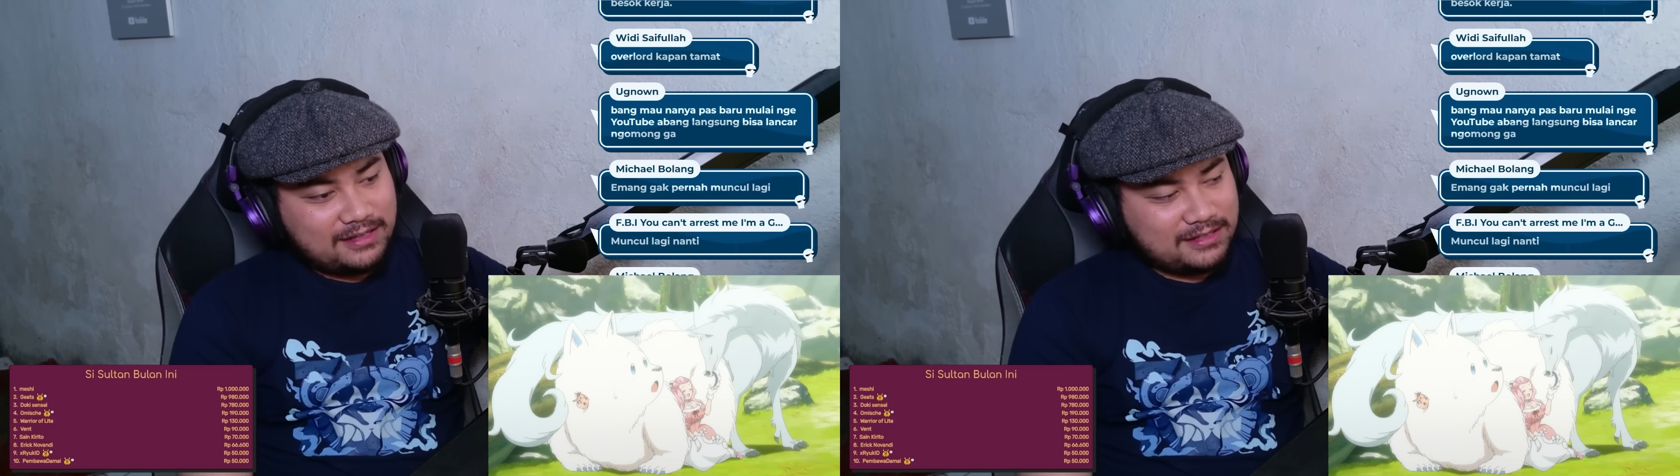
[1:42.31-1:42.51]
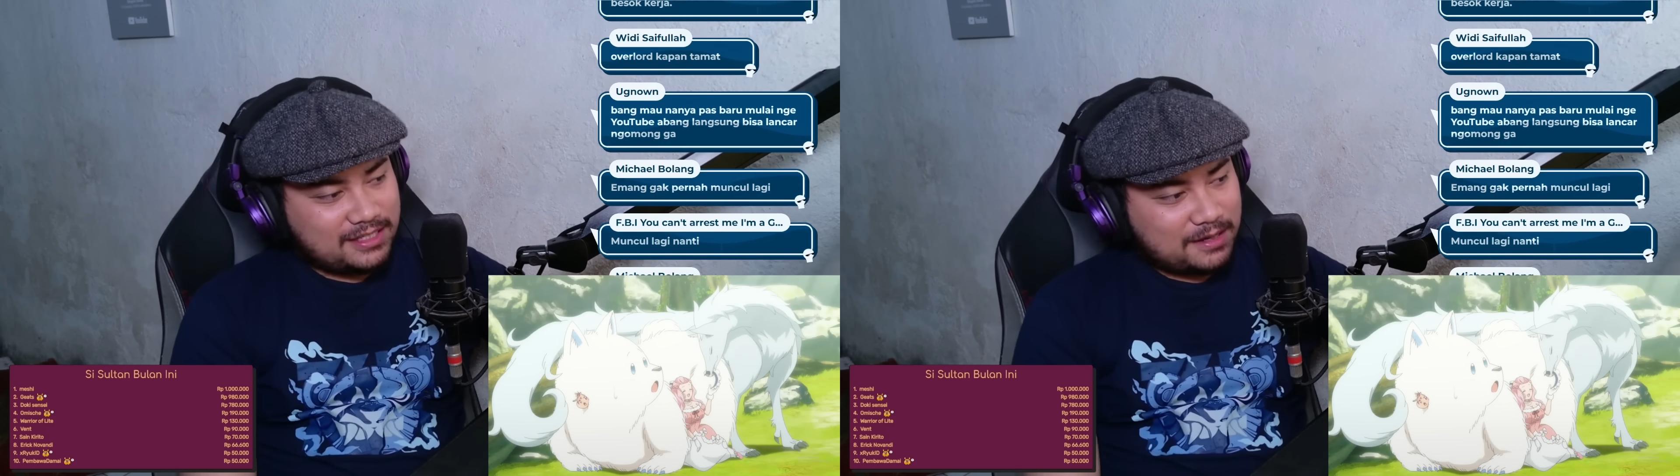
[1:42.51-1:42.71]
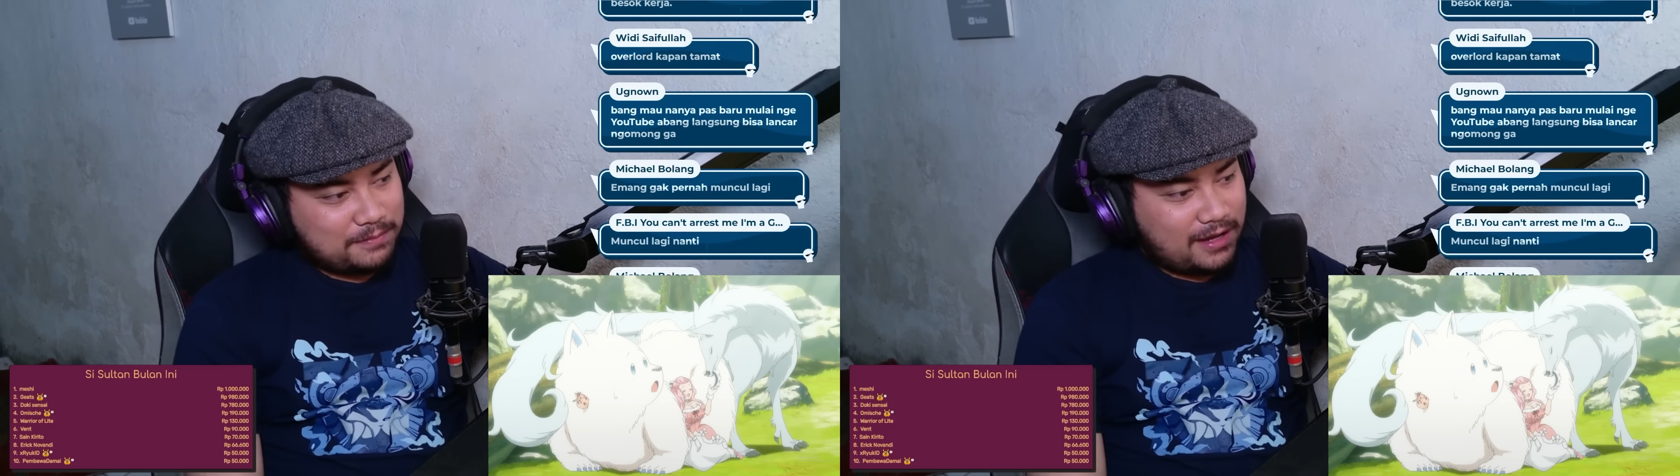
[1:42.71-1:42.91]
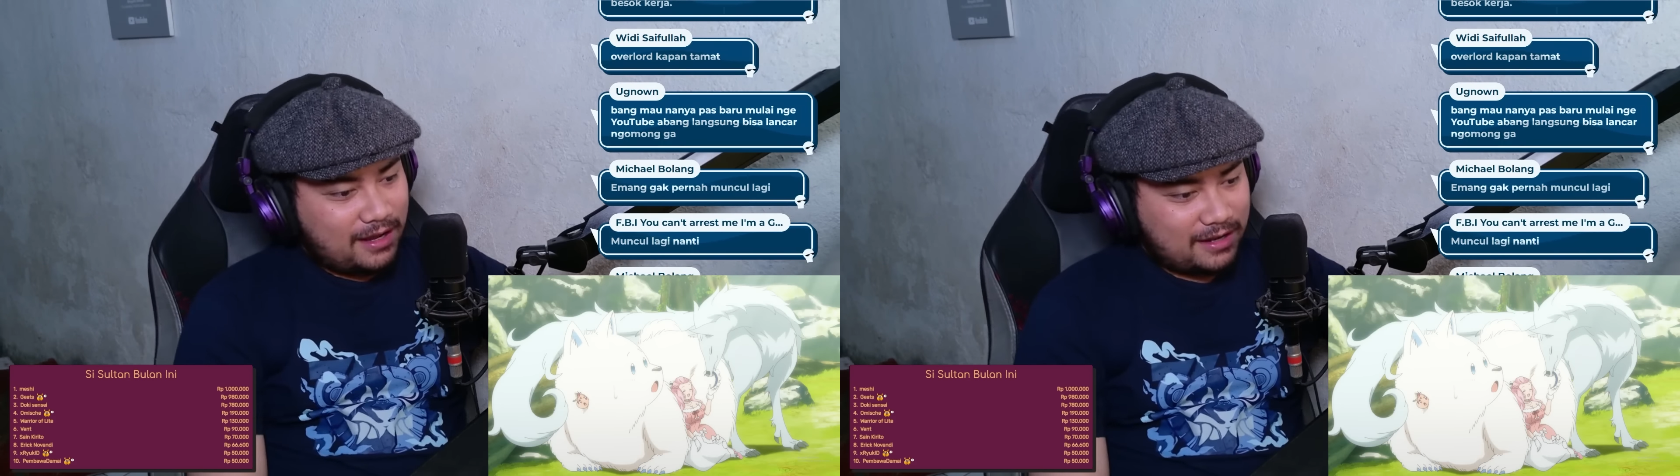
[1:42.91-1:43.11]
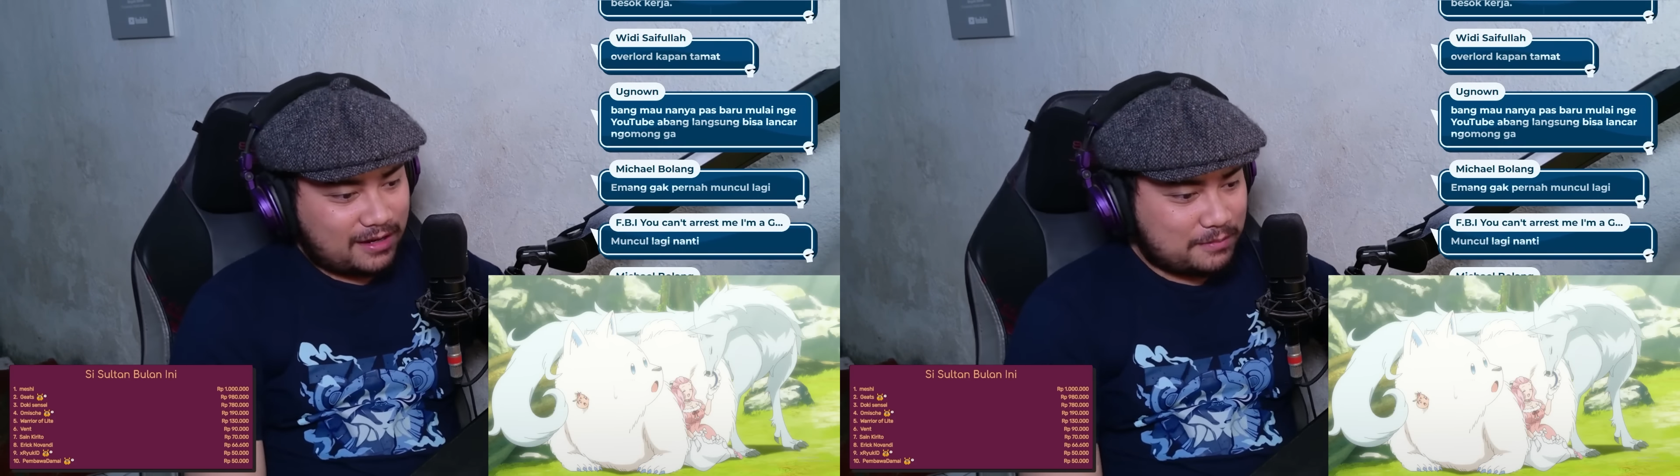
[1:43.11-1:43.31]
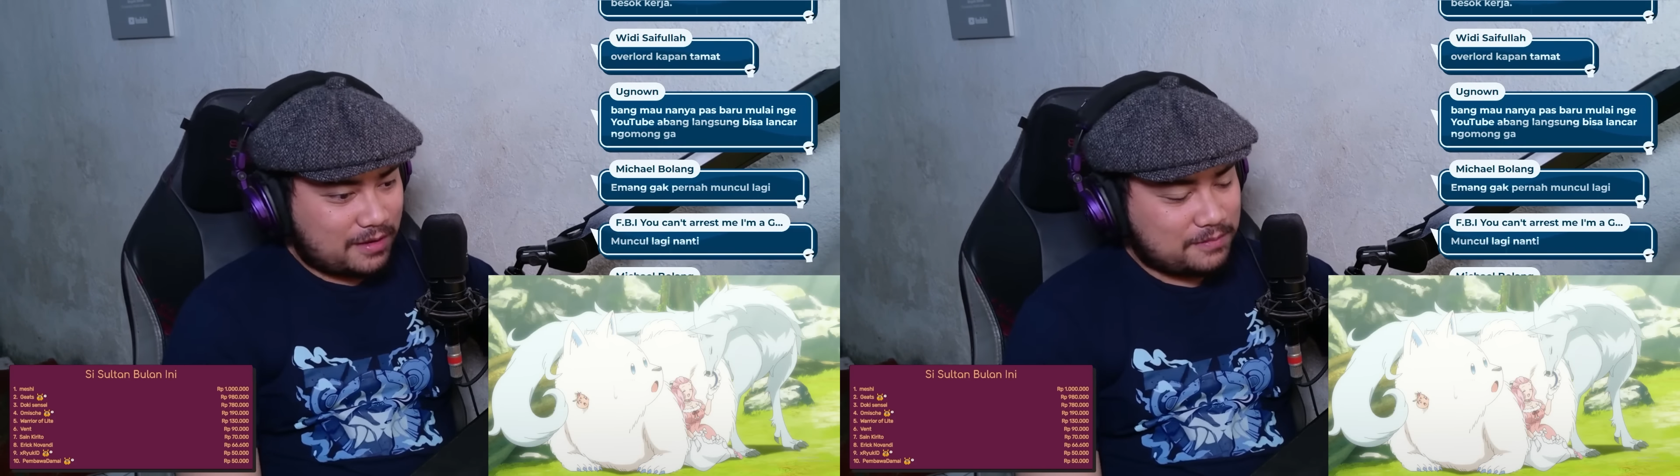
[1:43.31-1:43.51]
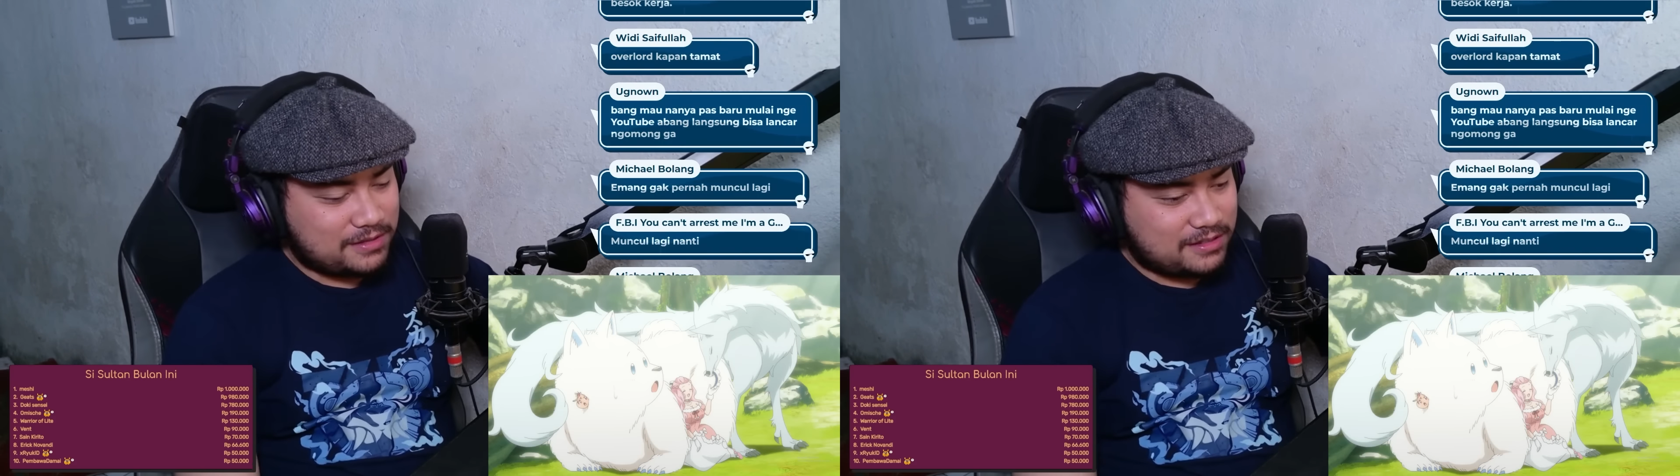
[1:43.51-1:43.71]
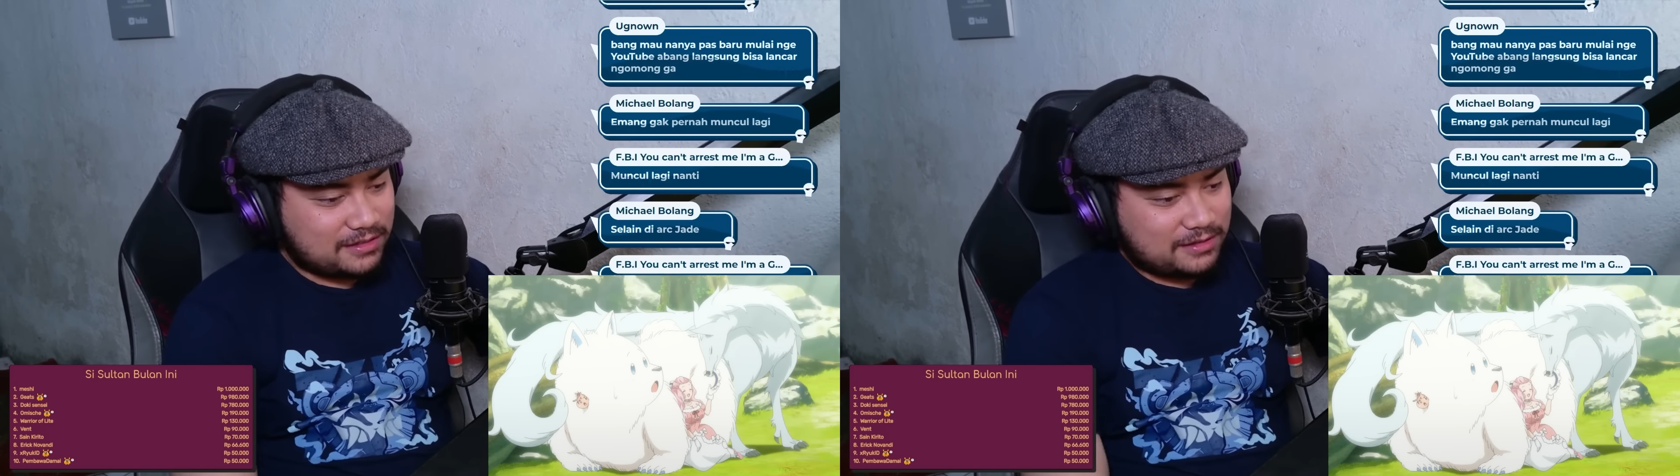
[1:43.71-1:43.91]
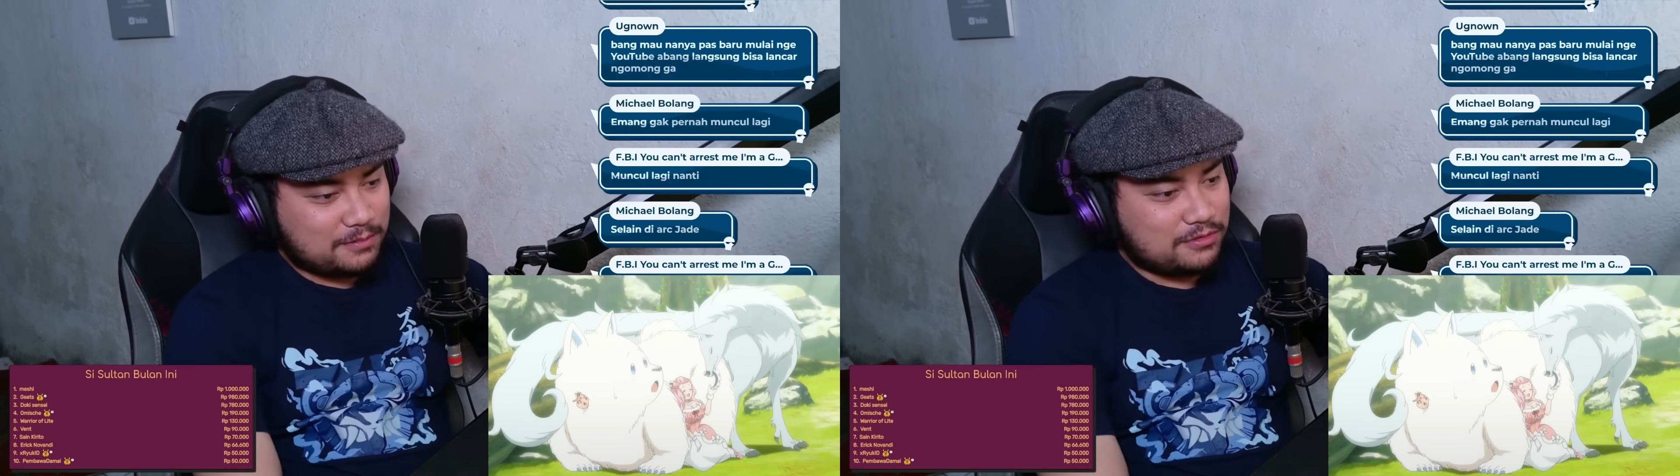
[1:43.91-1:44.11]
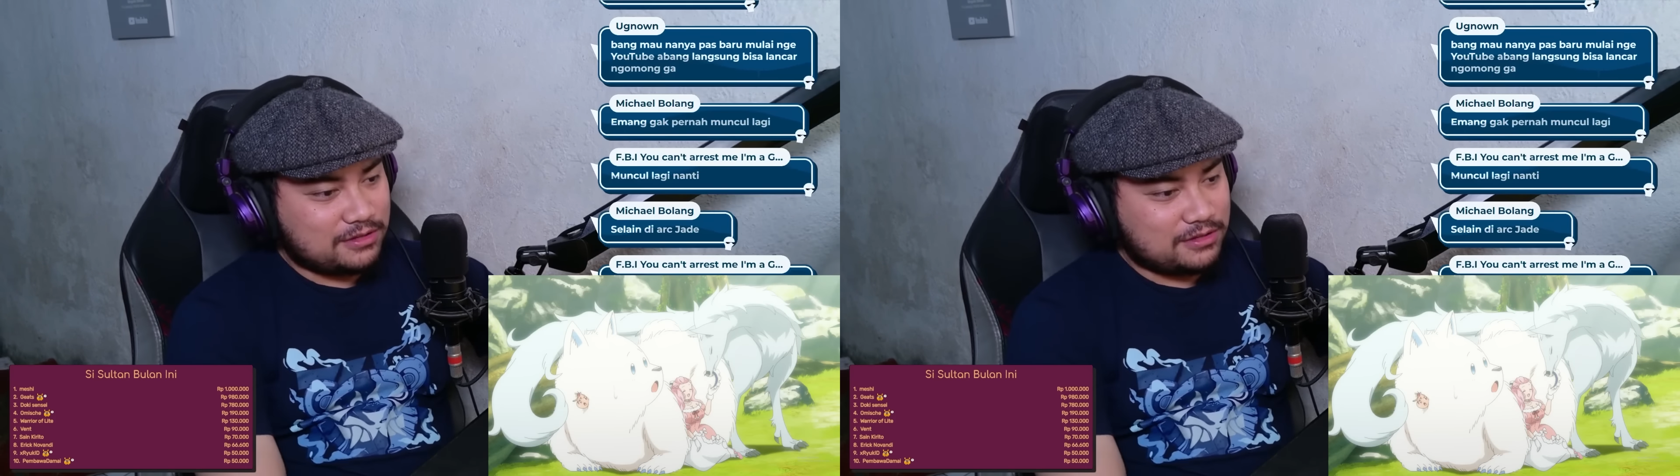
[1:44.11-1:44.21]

Siapa lagi nama MC-nya tuh yang